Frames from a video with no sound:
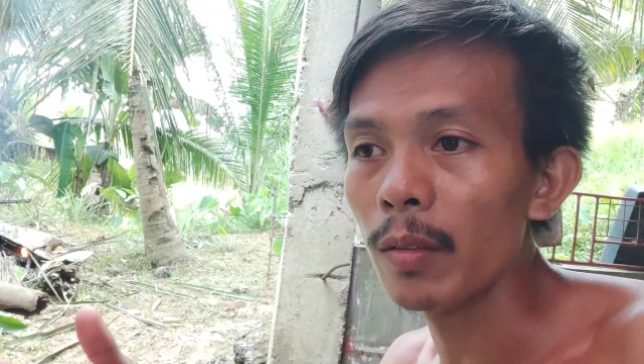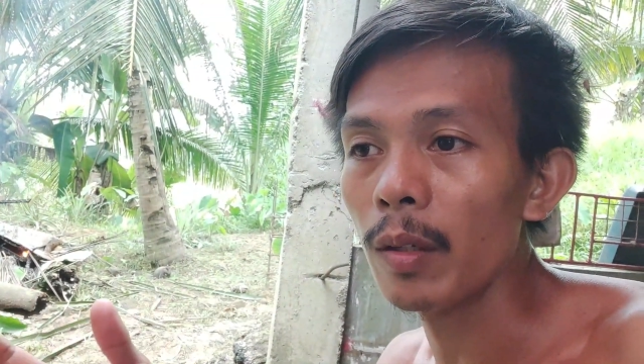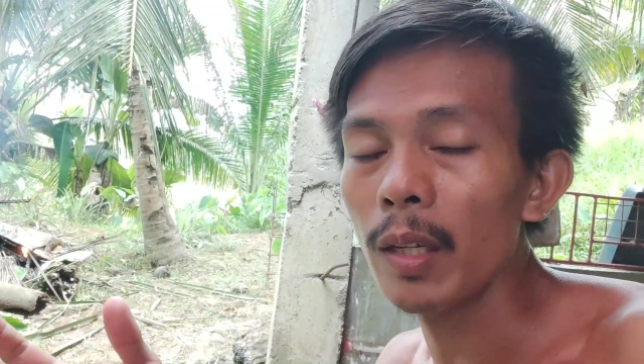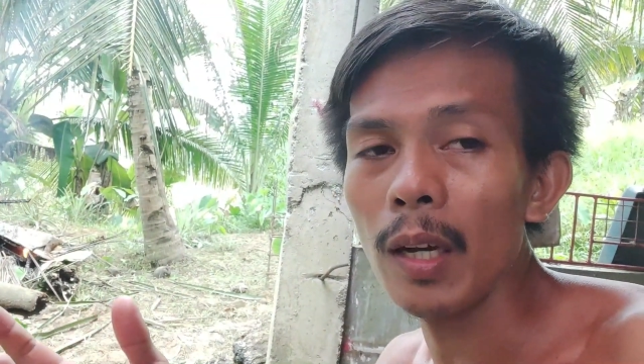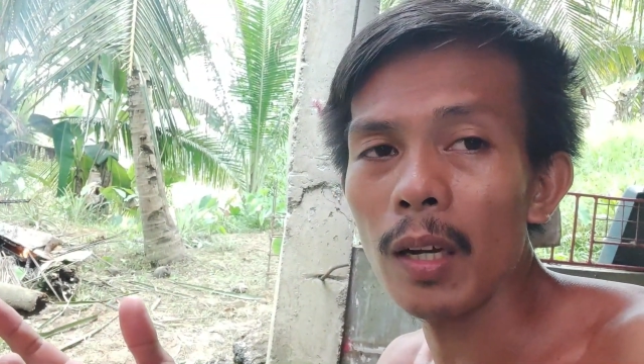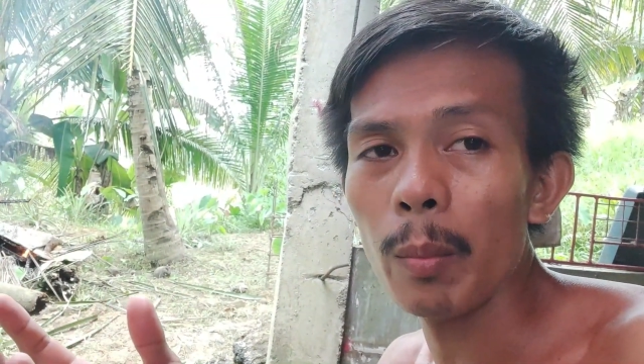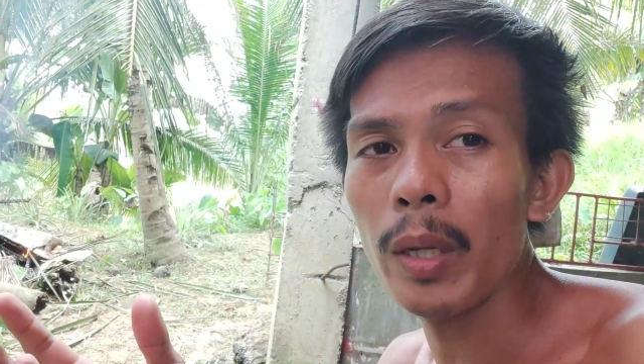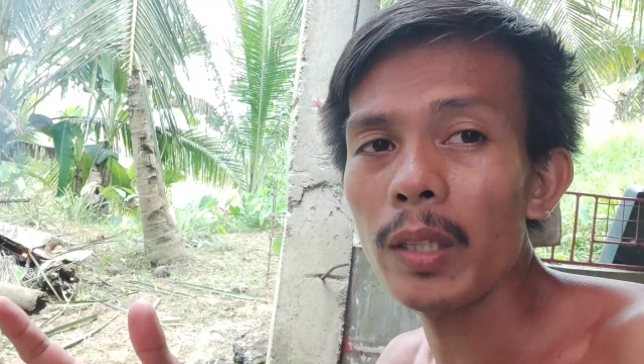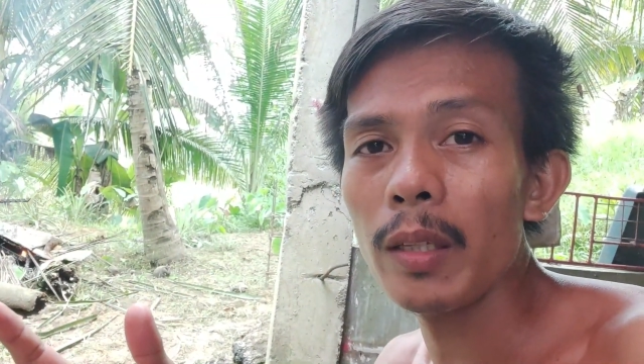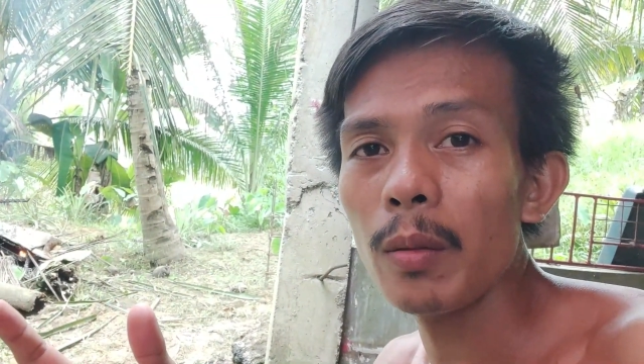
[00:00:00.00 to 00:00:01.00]
So hindi
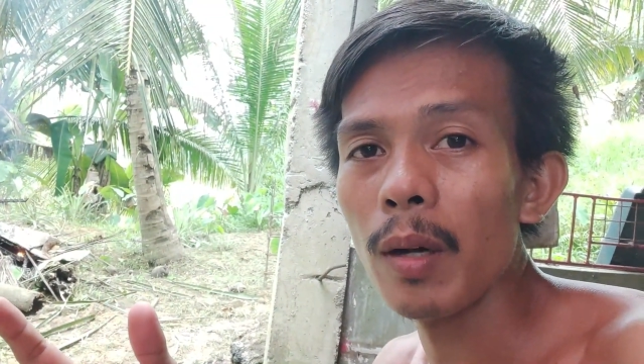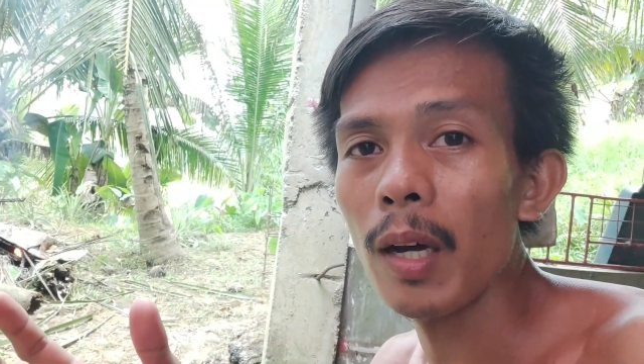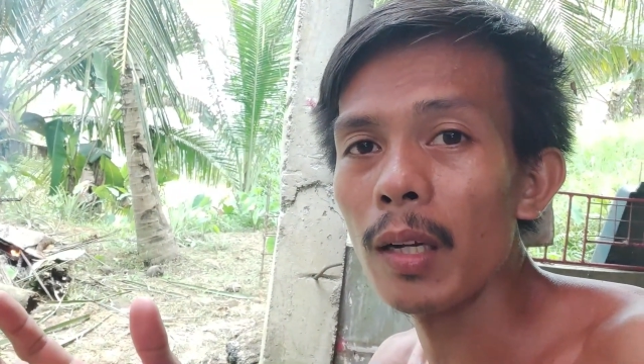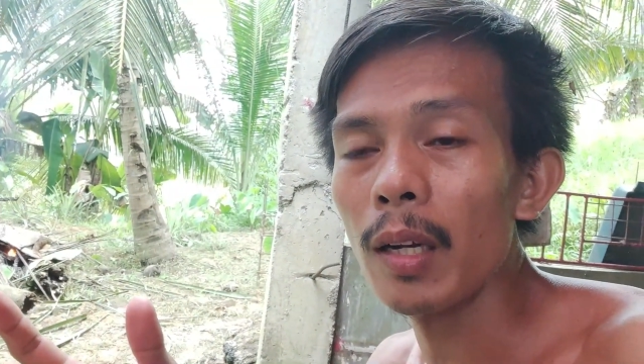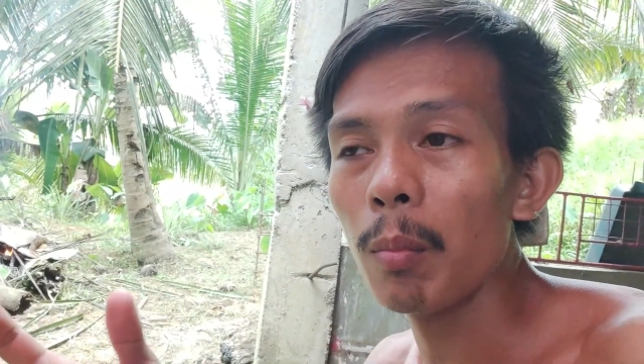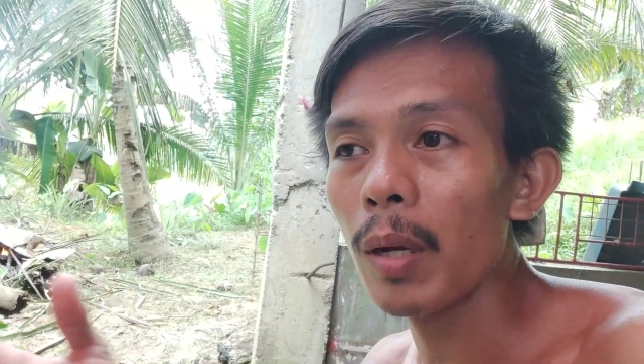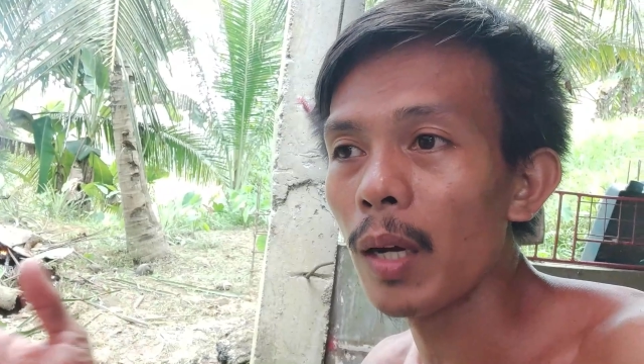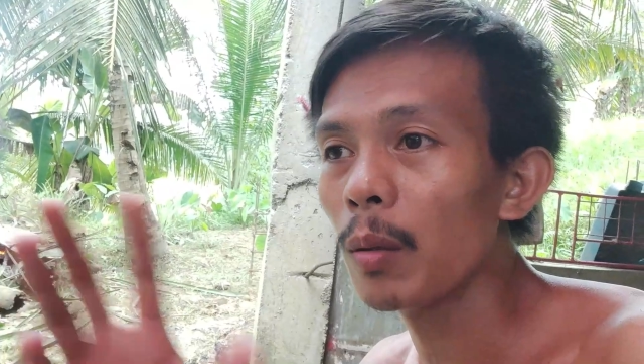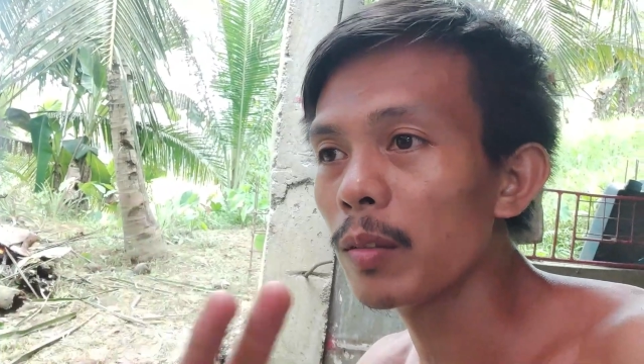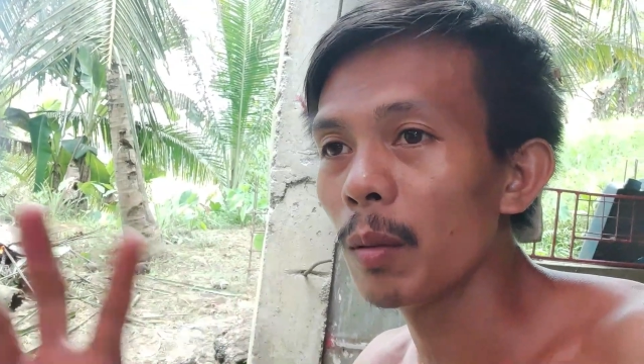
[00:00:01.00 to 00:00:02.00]
gagamitin yung ari ng
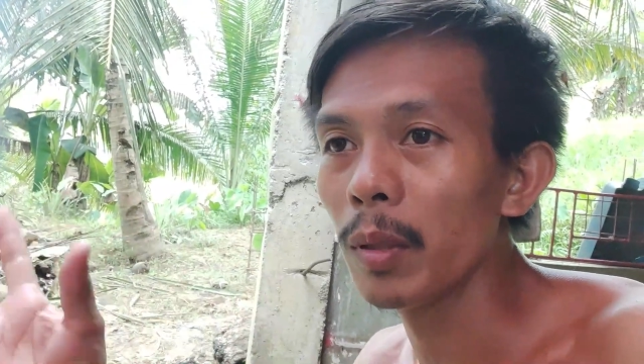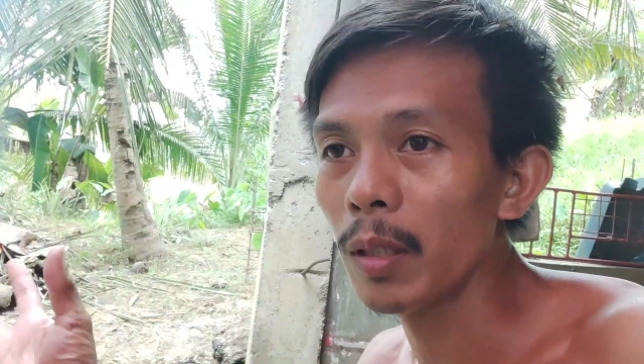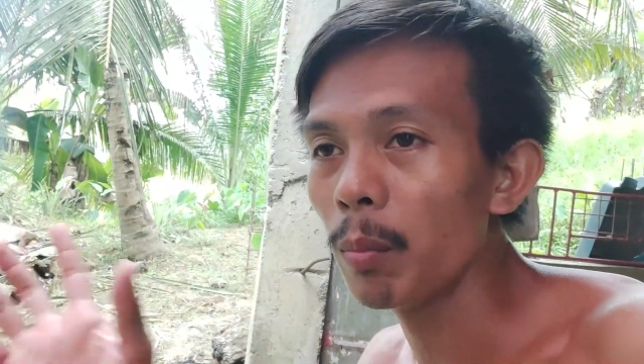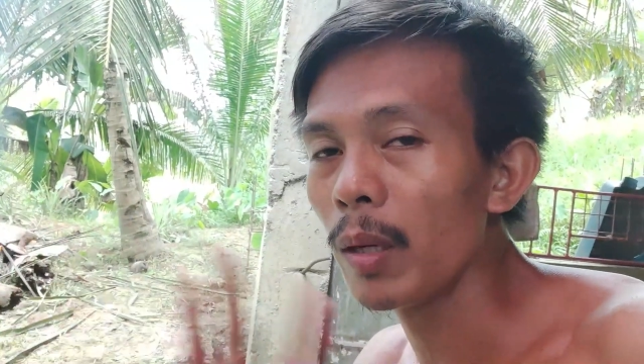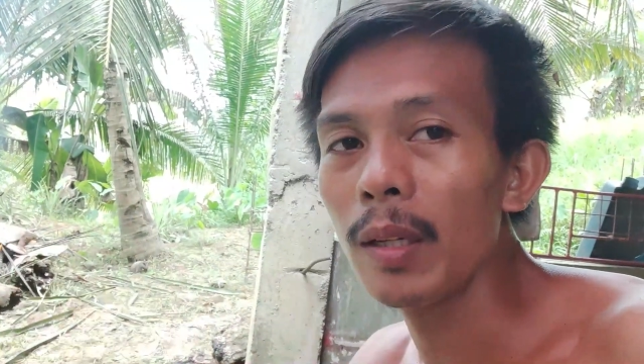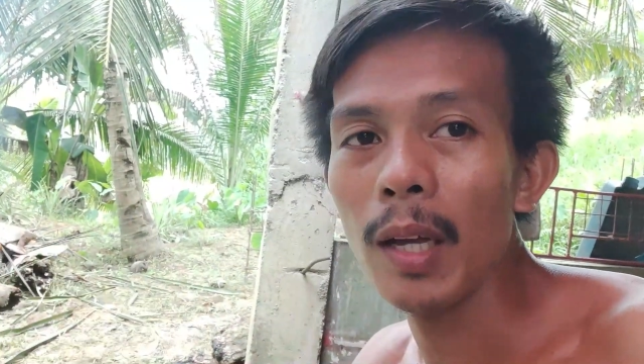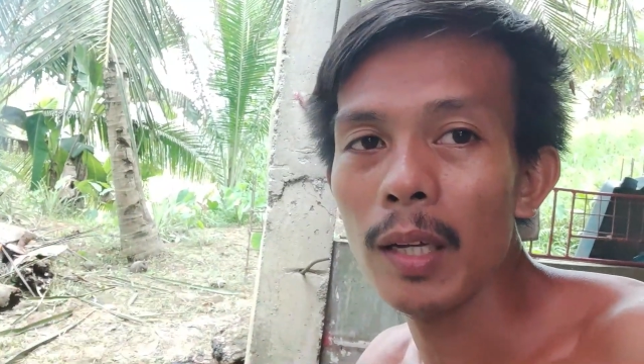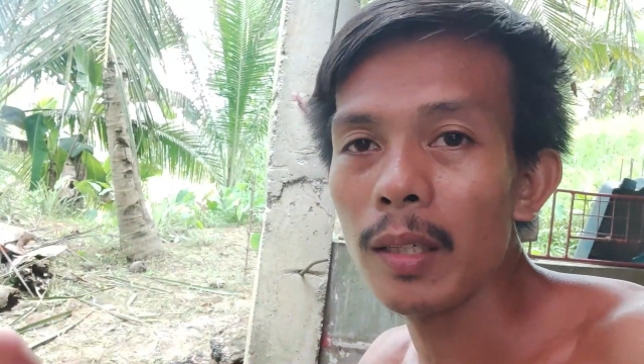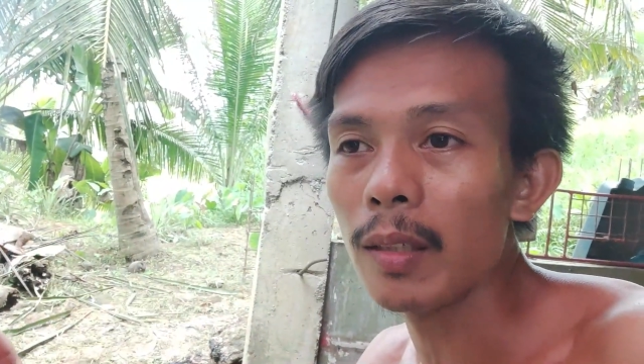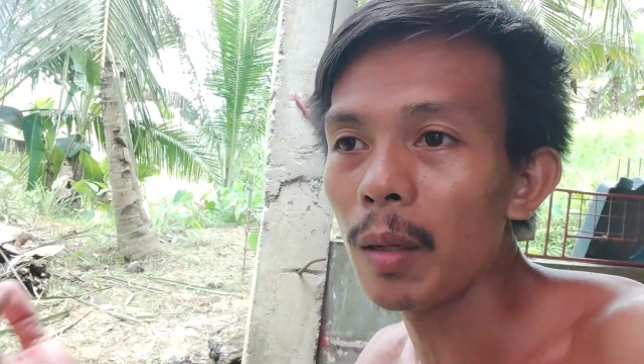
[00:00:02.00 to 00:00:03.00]
barako sa iba't ibang
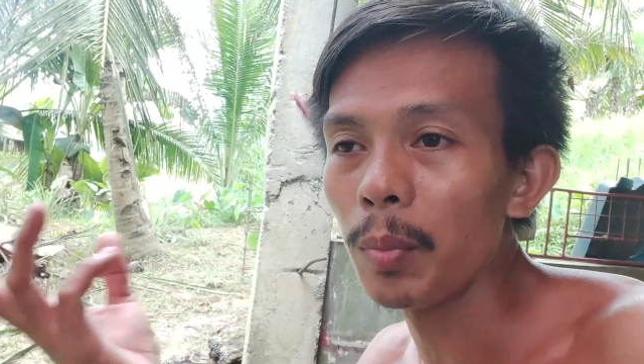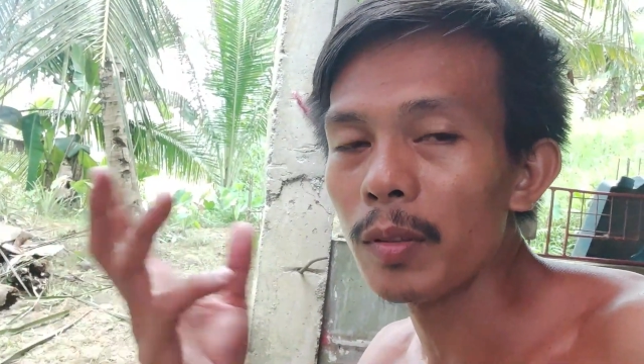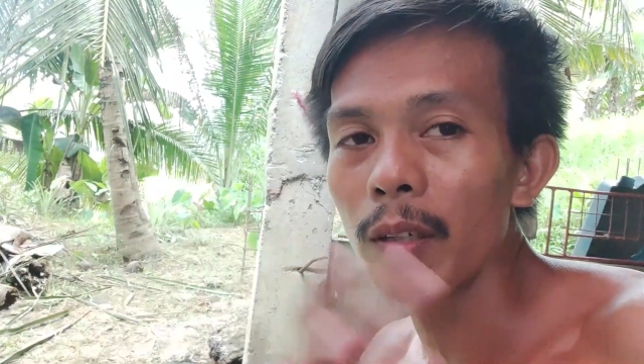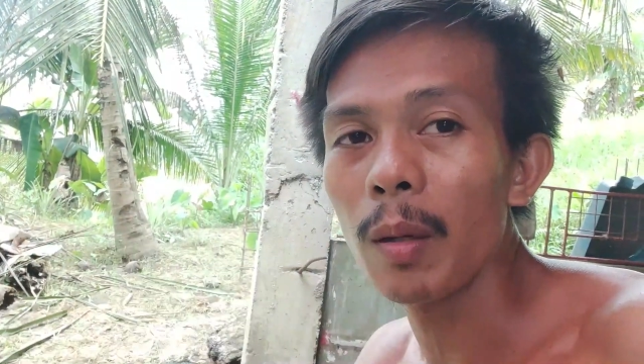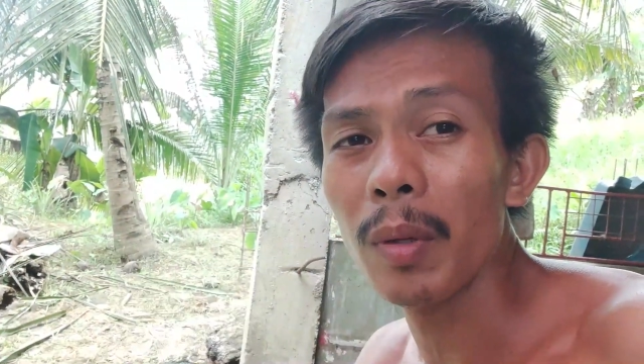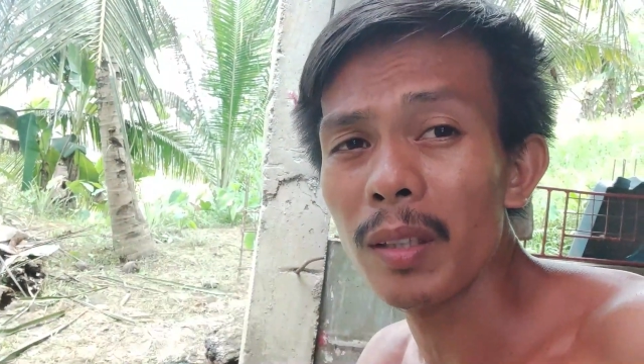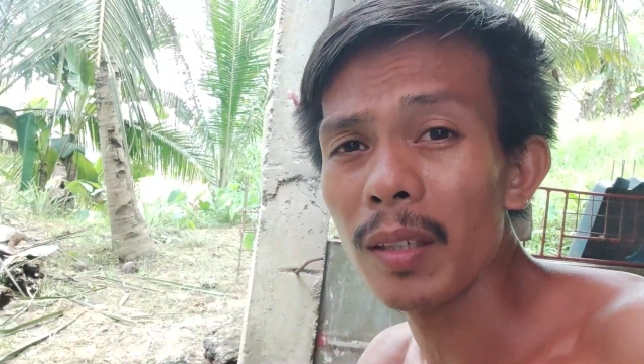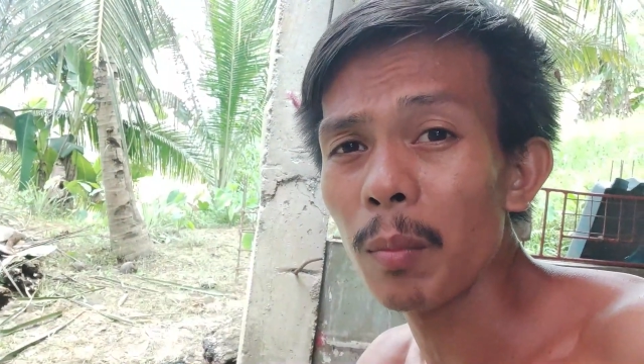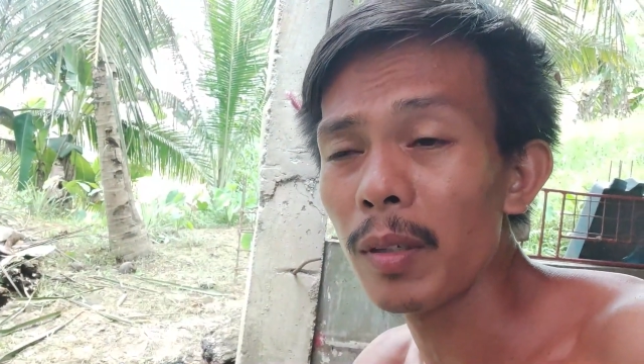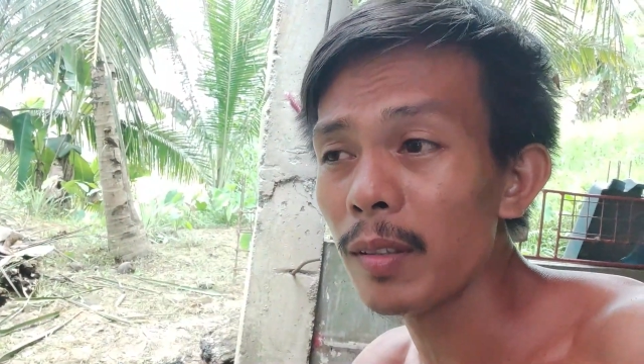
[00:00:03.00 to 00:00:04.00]
inahin tapos
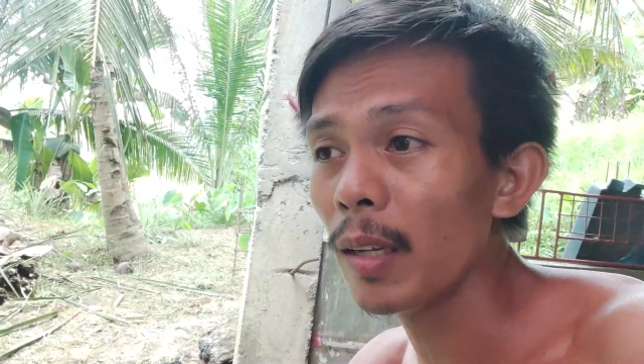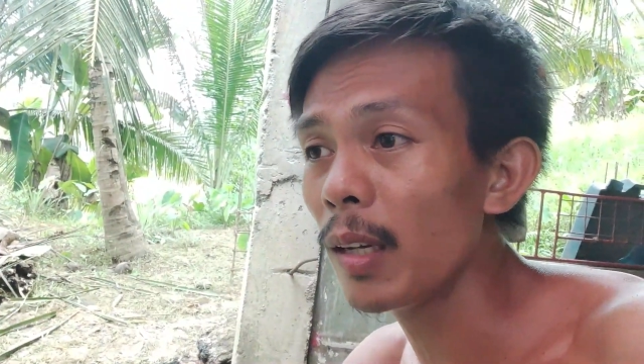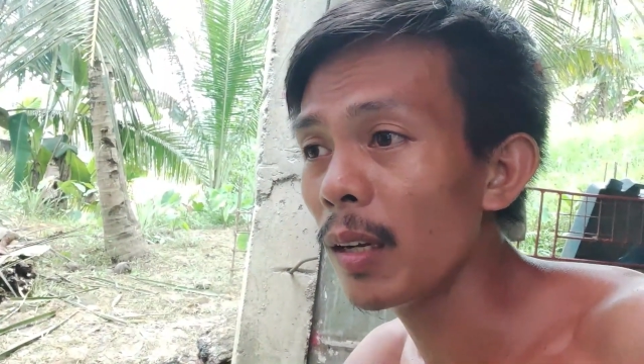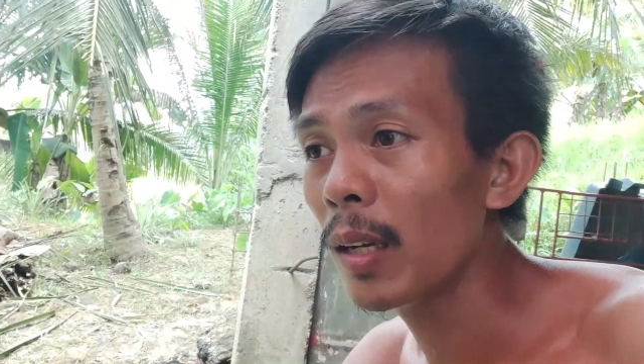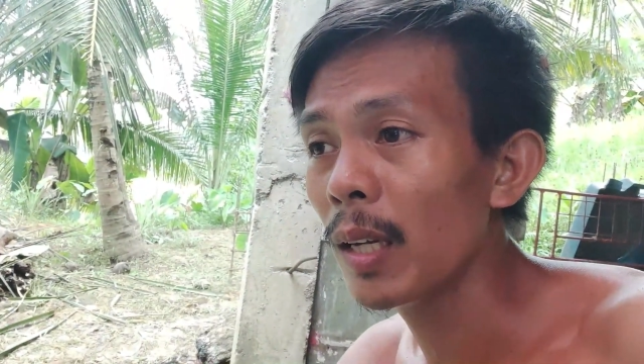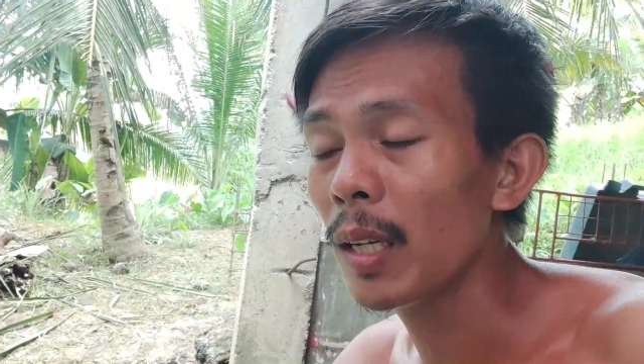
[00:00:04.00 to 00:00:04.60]
gagamitin naman sa in